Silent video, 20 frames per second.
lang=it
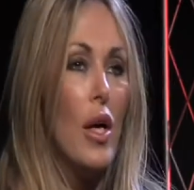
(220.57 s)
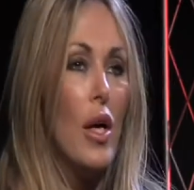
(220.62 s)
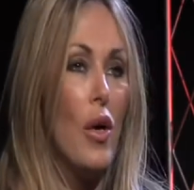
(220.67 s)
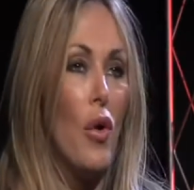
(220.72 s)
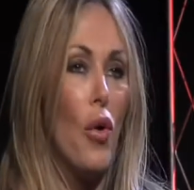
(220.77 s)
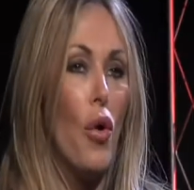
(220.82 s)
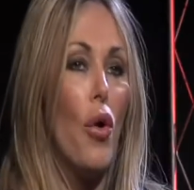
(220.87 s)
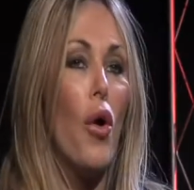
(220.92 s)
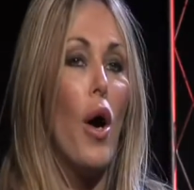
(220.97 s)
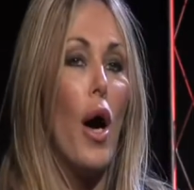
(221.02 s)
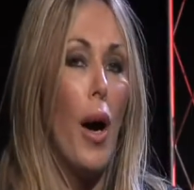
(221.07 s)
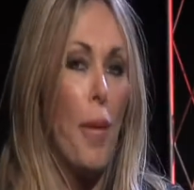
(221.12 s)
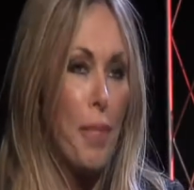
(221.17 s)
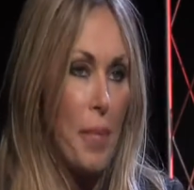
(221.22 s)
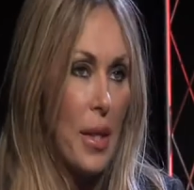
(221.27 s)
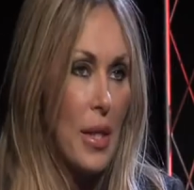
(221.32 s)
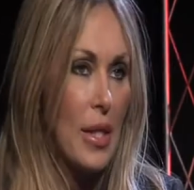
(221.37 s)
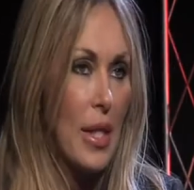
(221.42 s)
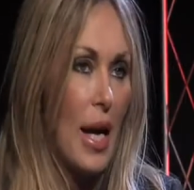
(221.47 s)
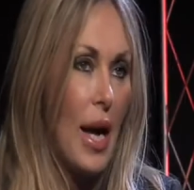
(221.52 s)
o
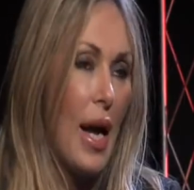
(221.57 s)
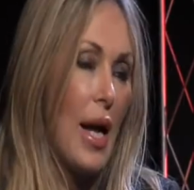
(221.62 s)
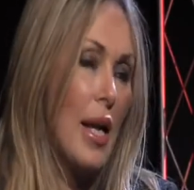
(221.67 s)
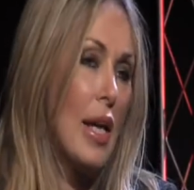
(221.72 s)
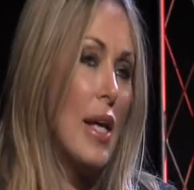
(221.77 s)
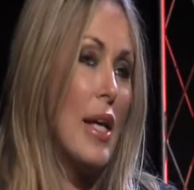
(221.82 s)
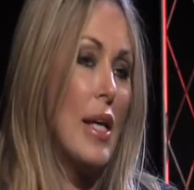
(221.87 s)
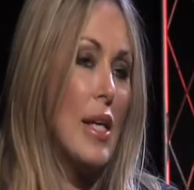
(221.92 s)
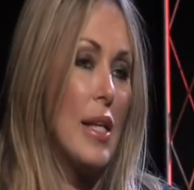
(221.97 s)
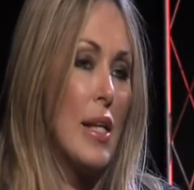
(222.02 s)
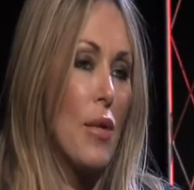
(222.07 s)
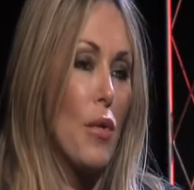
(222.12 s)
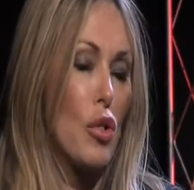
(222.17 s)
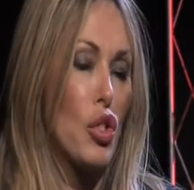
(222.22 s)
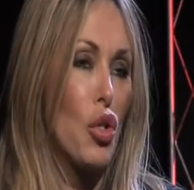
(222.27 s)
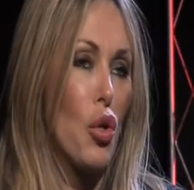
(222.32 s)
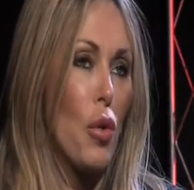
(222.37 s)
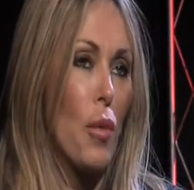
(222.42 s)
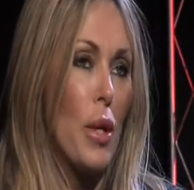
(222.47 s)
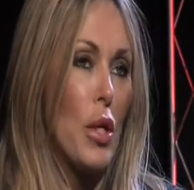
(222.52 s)
ambientale in
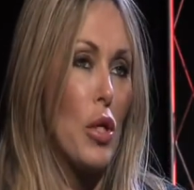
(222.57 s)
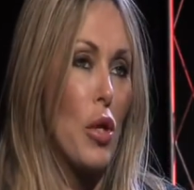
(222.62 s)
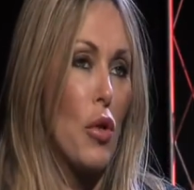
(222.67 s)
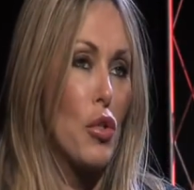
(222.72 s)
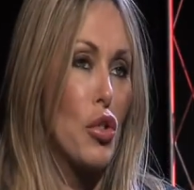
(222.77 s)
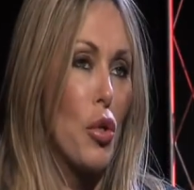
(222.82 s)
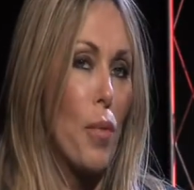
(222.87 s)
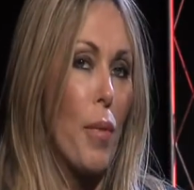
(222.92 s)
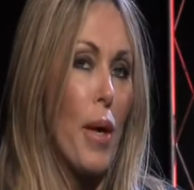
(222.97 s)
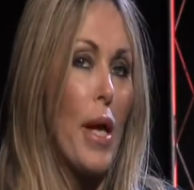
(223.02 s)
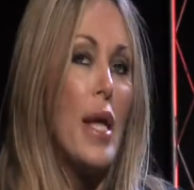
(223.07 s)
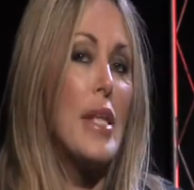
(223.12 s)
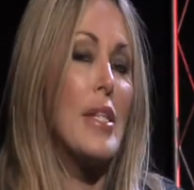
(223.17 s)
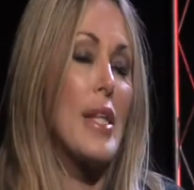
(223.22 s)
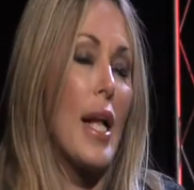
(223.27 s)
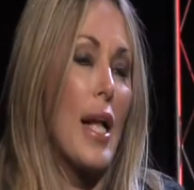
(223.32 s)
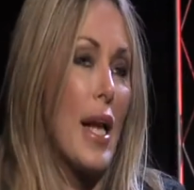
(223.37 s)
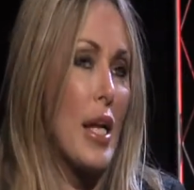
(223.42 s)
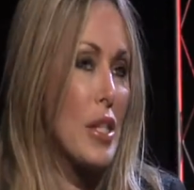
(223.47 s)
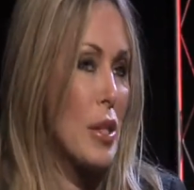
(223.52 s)
questo momento nel nostro paese,
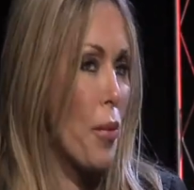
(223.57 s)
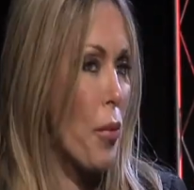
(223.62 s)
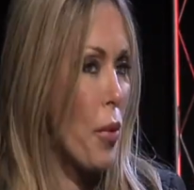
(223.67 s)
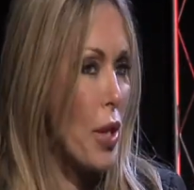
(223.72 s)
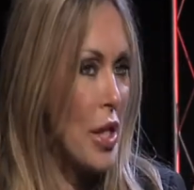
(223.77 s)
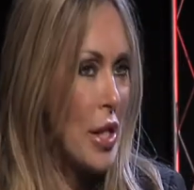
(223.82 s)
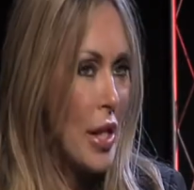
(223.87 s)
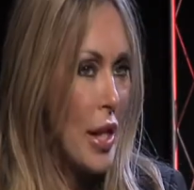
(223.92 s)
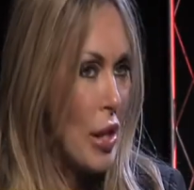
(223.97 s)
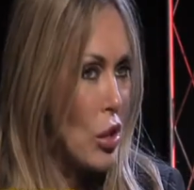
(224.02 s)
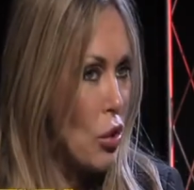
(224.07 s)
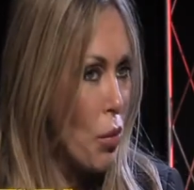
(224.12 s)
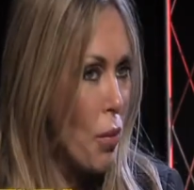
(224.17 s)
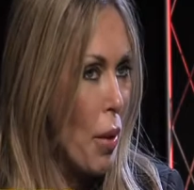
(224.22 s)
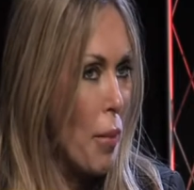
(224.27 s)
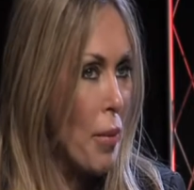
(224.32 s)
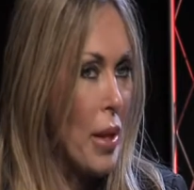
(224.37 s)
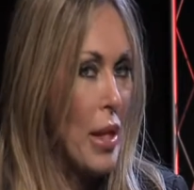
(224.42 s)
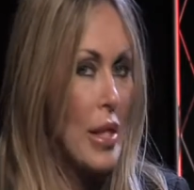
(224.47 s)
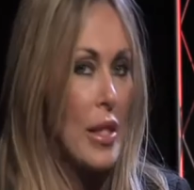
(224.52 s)
la classe politica
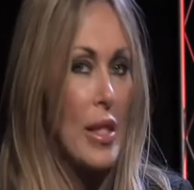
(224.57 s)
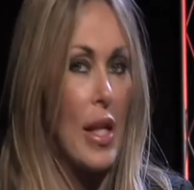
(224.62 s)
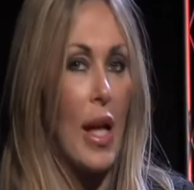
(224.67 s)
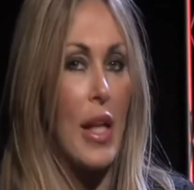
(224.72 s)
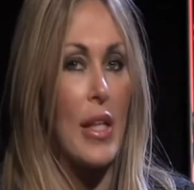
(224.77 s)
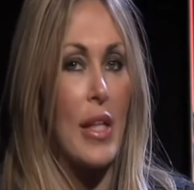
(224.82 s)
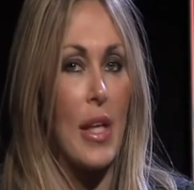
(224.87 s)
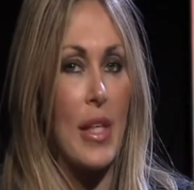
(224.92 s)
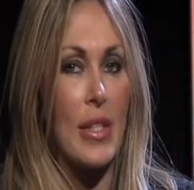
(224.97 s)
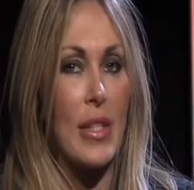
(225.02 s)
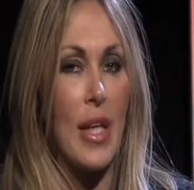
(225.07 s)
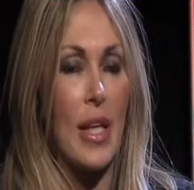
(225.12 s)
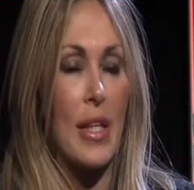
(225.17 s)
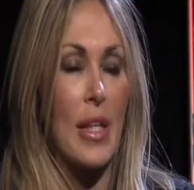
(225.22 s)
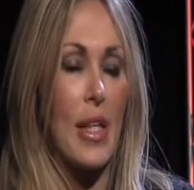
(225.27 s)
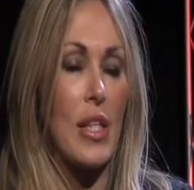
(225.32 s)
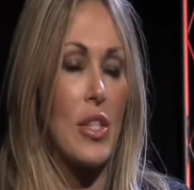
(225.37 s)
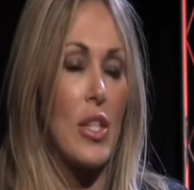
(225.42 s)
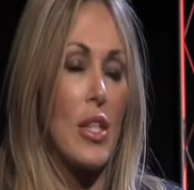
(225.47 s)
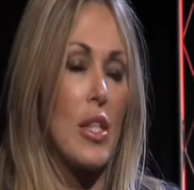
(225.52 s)
indubbiamente è
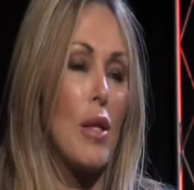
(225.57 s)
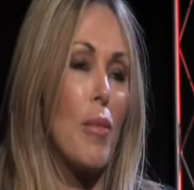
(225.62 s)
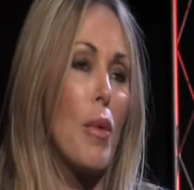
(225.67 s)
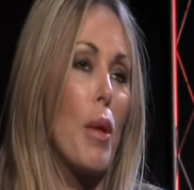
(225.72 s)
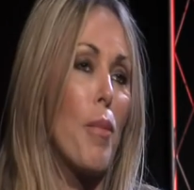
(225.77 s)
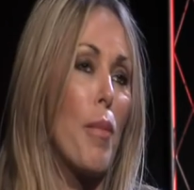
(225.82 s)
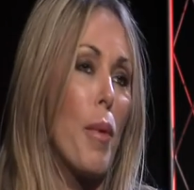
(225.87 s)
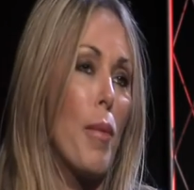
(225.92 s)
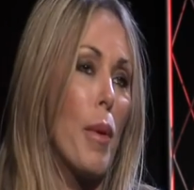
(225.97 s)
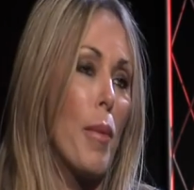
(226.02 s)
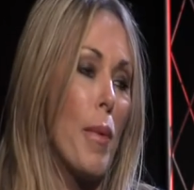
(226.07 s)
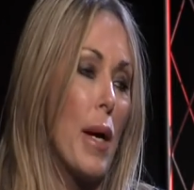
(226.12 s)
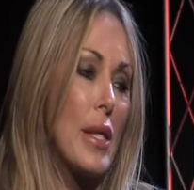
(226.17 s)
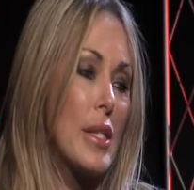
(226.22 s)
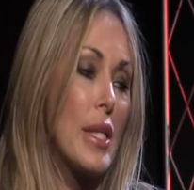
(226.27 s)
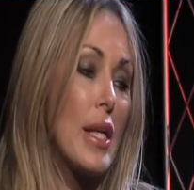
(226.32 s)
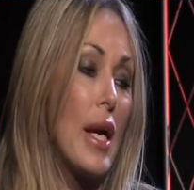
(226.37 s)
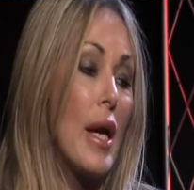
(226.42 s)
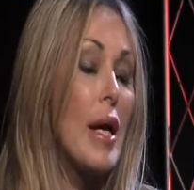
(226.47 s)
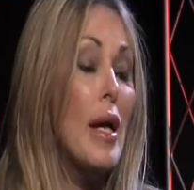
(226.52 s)
interessata da certi tipi di
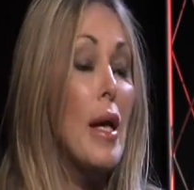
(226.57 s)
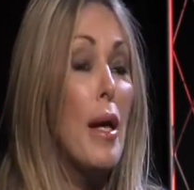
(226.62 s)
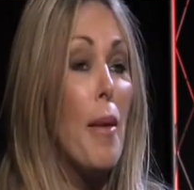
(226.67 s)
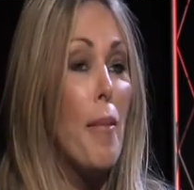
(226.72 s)
problematiche,